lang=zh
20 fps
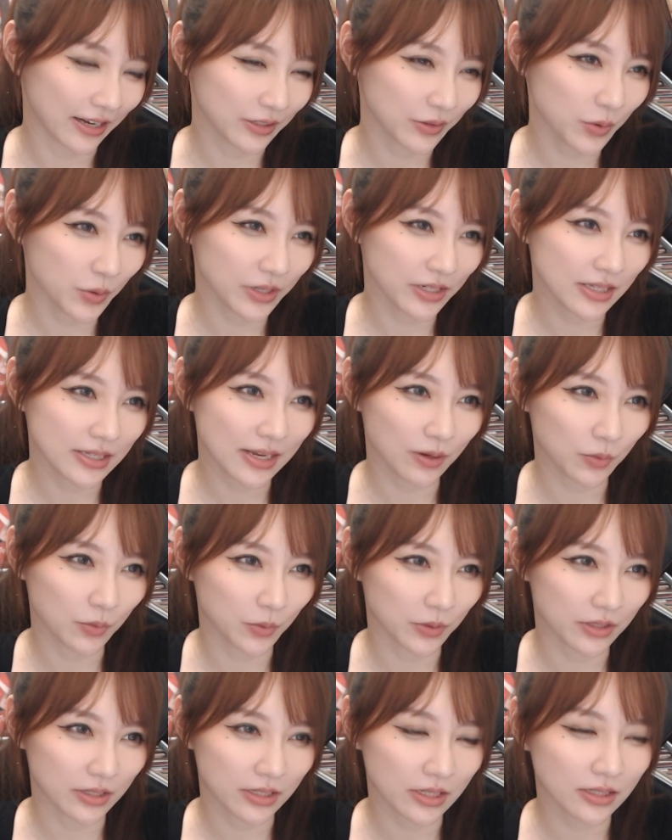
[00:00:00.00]
跪在
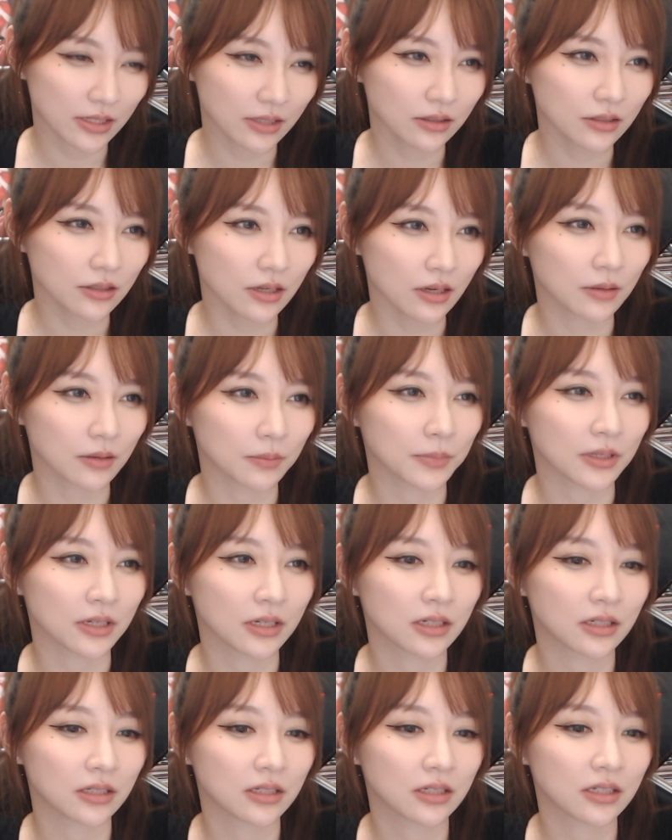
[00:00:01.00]
我的身上。
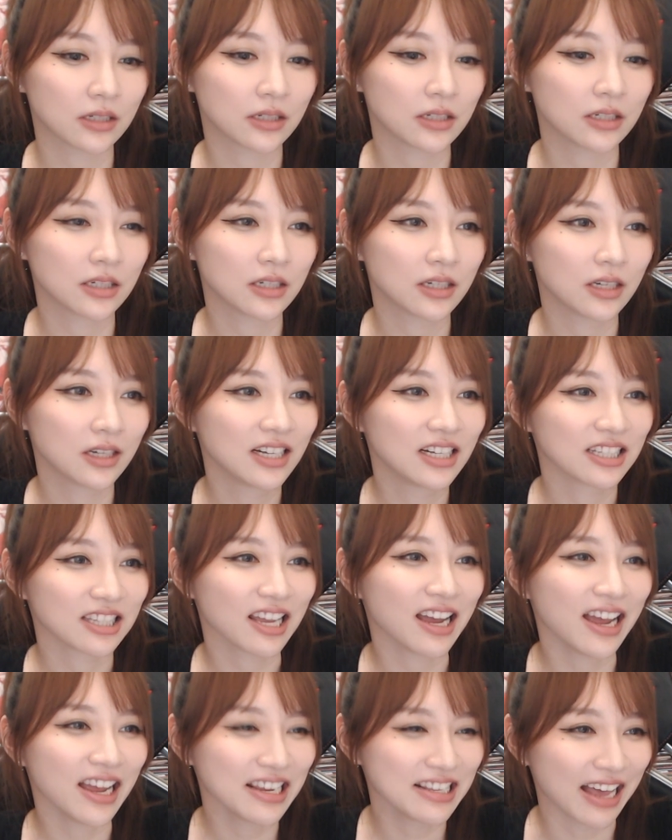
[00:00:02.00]

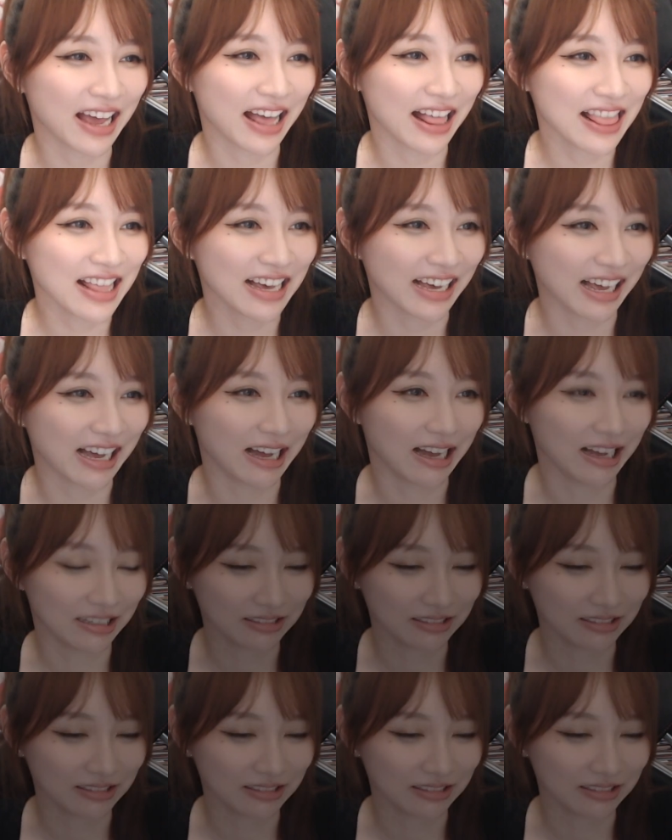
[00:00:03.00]
太难了。